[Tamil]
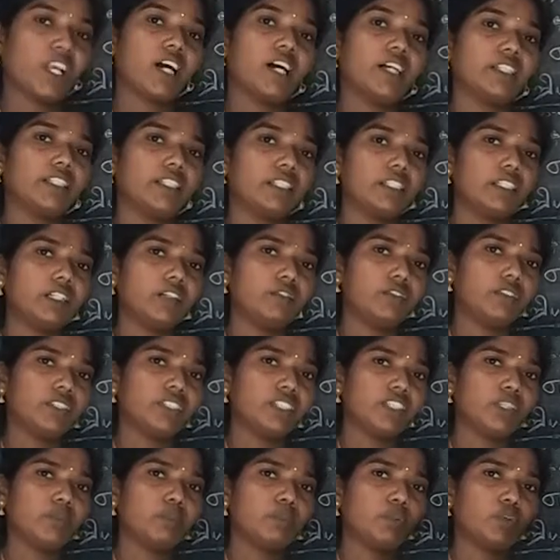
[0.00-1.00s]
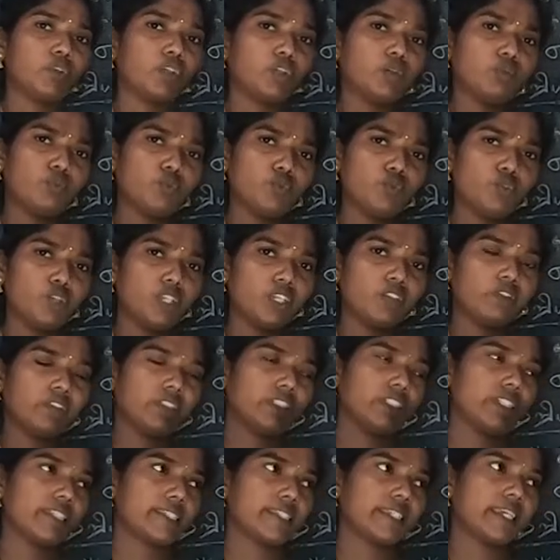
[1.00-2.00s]
அதை தான் வந்து என்ன பண்ணுவாங்க மூளை
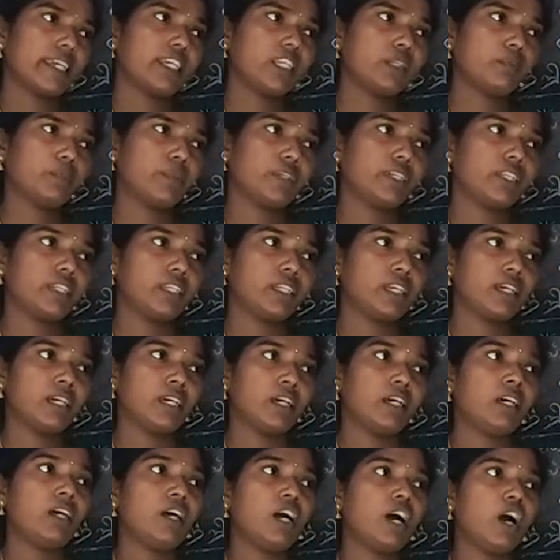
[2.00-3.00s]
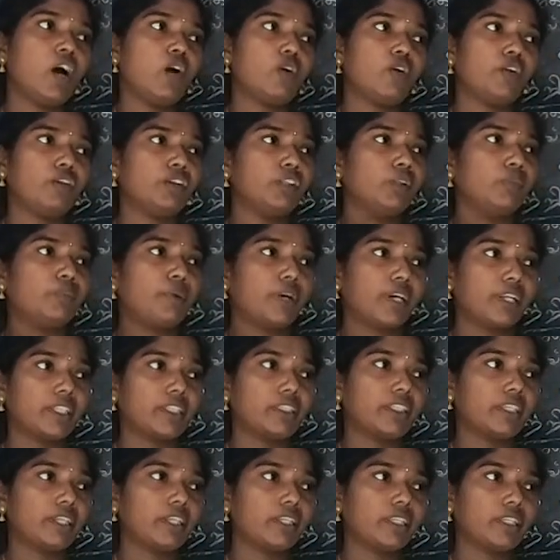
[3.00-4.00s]
வந்து செயல்படலை அவங்க வந்து
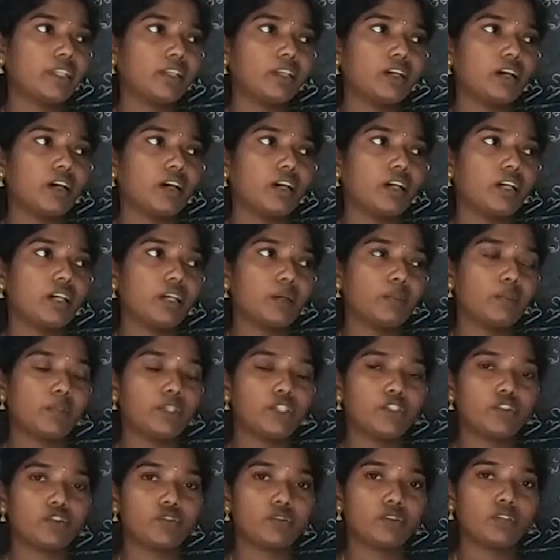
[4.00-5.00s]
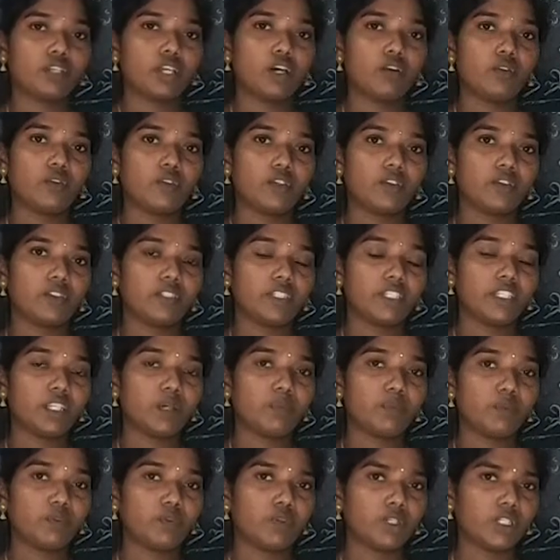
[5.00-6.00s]
படுத்தே இருக்காங்க அப்படின்னு சொன்னால் அவங்கள வந்து என்ன
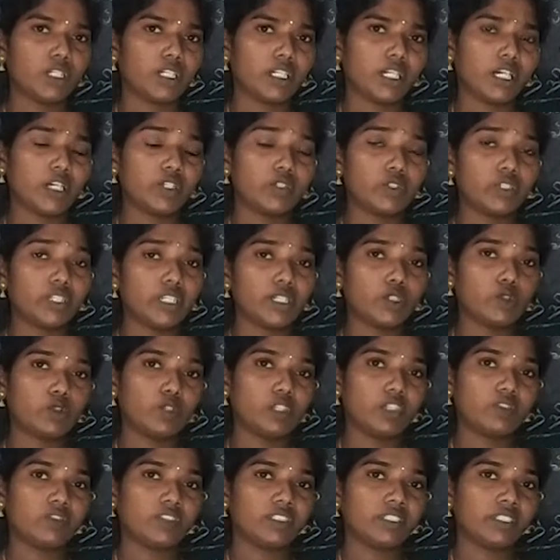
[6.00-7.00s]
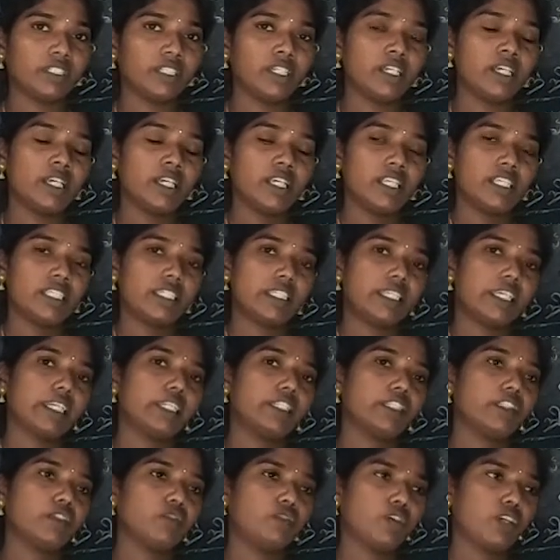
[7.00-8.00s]
பண்ணுவாங்க கருணை கொலை வந்து
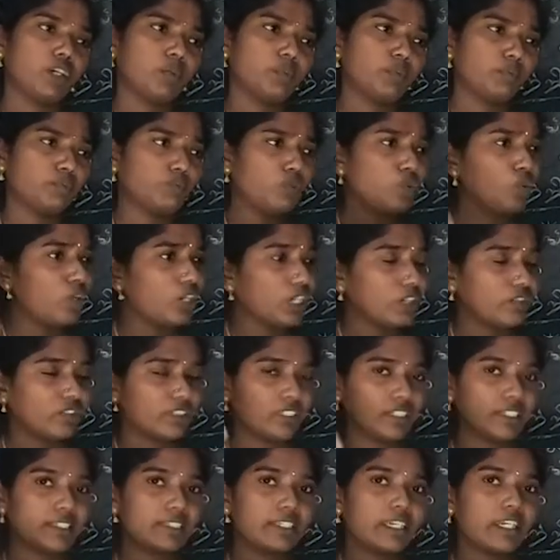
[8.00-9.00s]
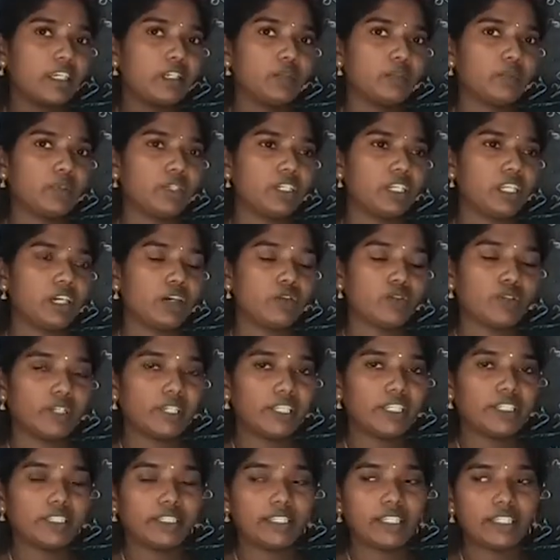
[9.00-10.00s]
செய்துடுவாங்க அப்போ மூளை வந்து செயல்படல அவங்க
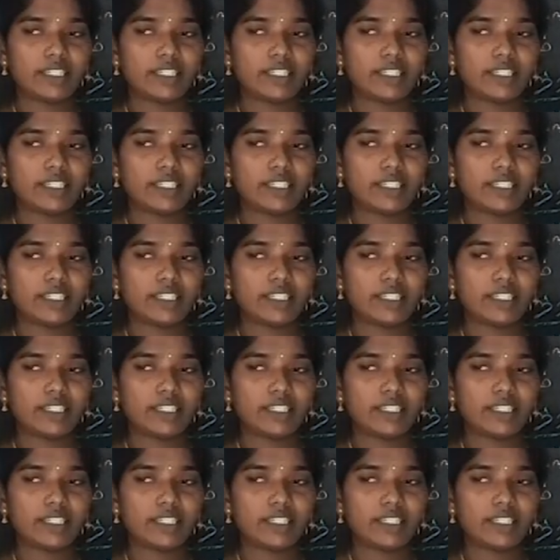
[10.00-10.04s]
எந்த